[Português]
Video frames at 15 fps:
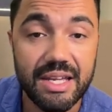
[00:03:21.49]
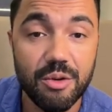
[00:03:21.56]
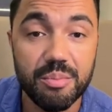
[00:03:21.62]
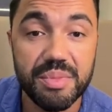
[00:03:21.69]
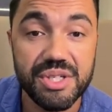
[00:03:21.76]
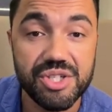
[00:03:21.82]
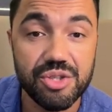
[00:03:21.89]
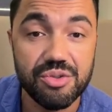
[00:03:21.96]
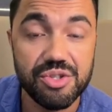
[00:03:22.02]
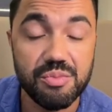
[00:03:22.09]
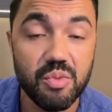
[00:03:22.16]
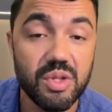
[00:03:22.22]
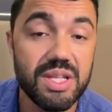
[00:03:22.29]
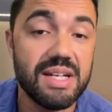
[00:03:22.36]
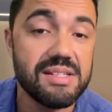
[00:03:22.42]
Que é o pedido
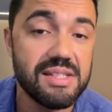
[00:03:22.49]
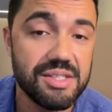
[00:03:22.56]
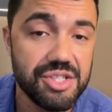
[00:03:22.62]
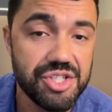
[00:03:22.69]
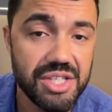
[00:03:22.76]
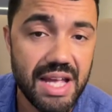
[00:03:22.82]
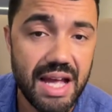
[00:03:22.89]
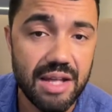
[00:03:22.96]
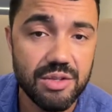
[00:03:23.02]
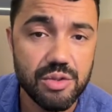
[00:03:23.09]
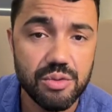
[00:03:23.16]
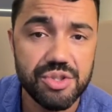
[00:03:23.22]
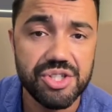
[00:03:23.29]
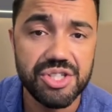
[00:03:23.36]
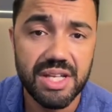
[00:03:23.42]
de mudança de
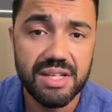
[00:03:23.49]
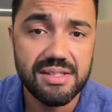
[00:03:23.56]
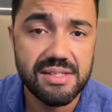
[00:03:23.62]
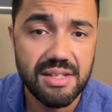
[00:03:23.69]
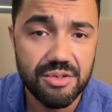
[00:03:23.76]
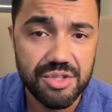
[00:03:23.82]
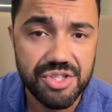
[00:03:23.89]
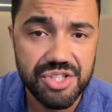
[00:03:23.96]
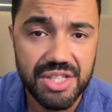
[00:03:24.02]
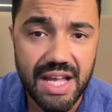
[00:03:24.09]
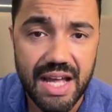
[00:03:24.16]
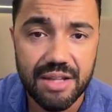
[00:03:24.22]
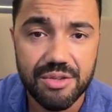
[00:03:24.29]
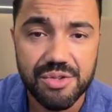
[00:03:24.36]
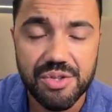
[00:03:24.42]
status ou de extensão de
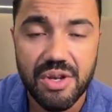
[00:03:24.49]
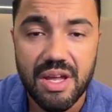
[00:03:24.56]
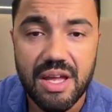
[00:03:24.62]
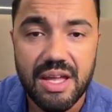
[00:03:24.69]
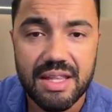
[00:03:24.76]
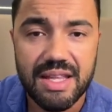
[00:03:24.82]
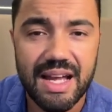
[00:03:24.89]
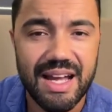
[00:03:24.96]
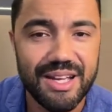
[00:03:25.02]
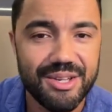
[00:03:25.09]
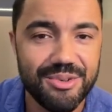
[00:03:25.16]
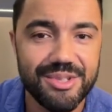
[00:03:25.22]
status, tá?